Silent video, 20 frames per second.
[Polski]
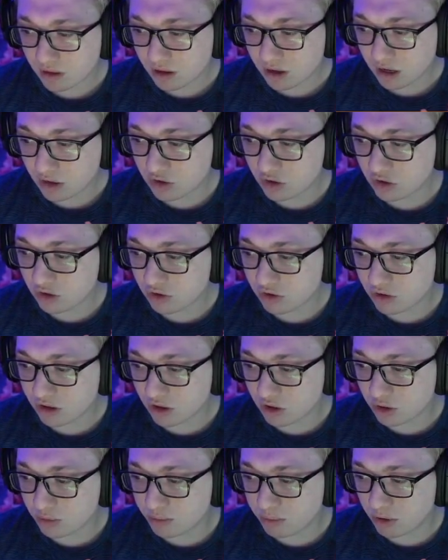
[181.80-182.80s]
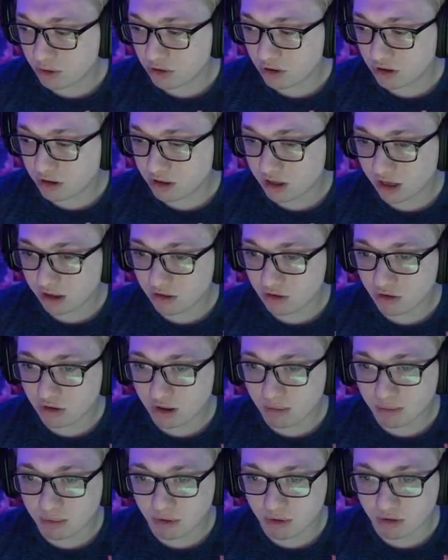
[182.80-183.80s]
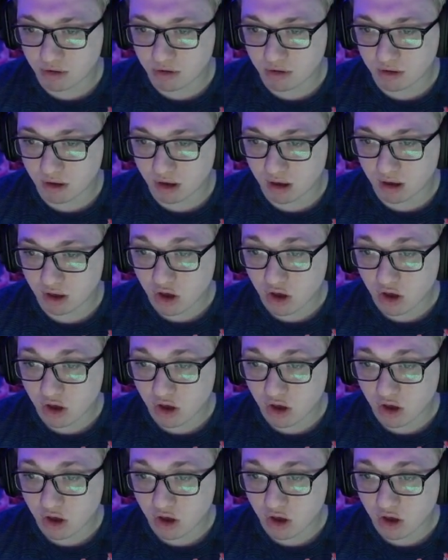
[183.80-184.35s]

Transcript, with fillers: A co to znaczy? Podziel ciasto na porcję.